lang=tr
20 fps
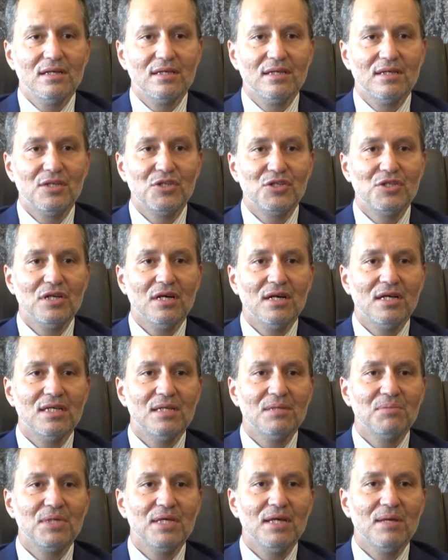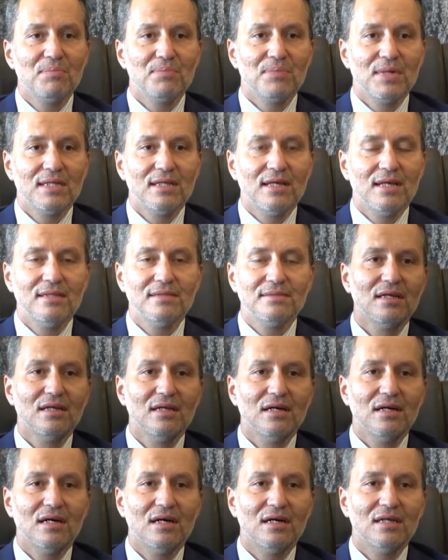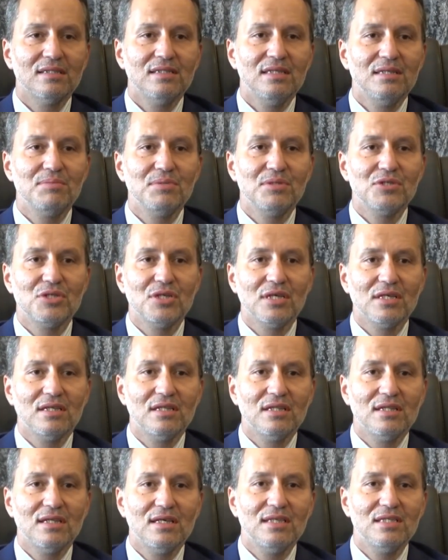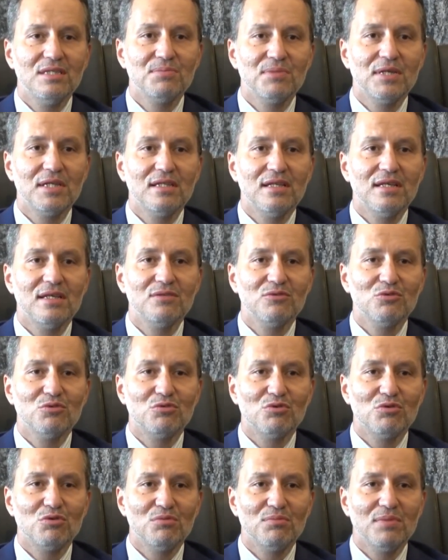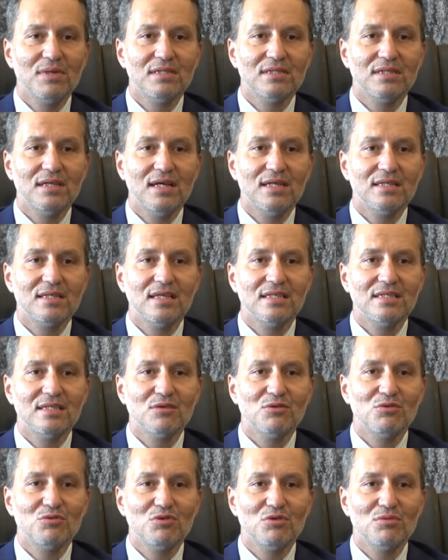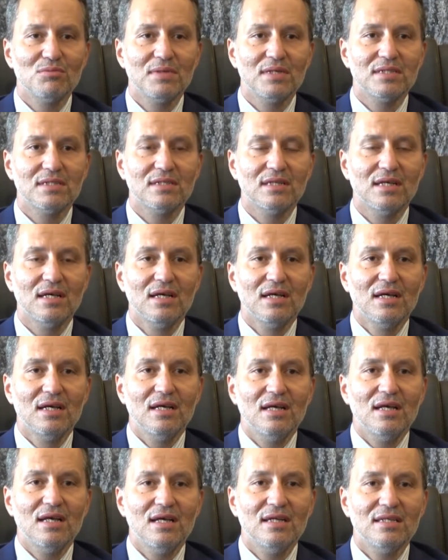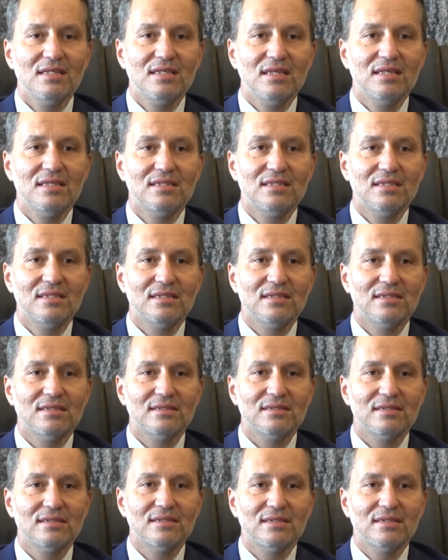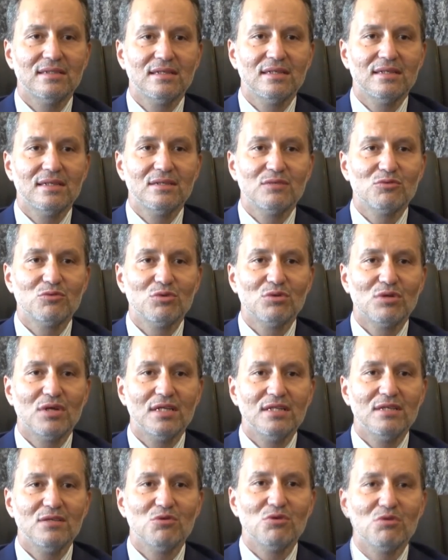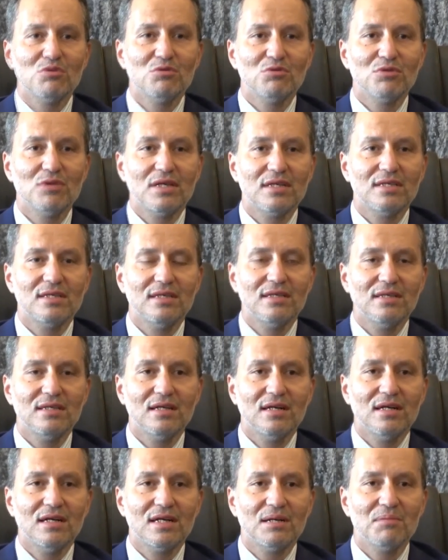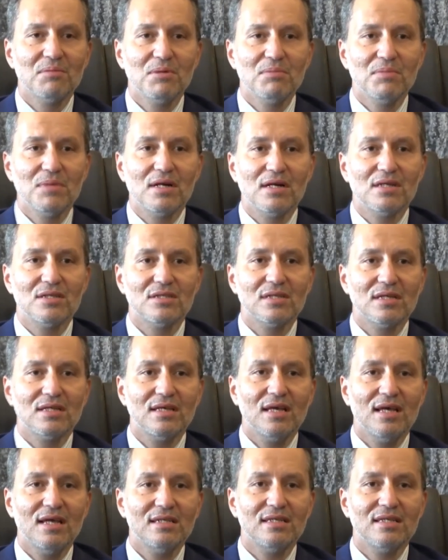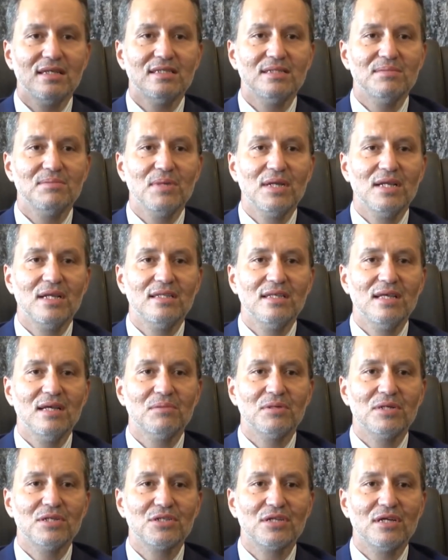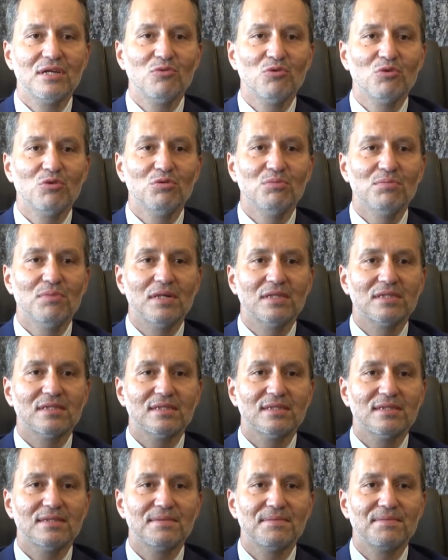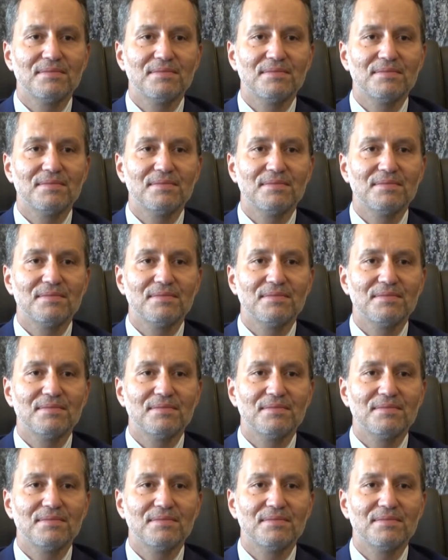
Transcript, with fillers: kişi ayrımı yapmadan adil bir şekilde hizmetlerin götürülmesi, herkese götürülmesi. Herkesin Dulkadiroğlu'ndaki, Kahramanmaraş'taki herkesin belediye başkanı olunmasın.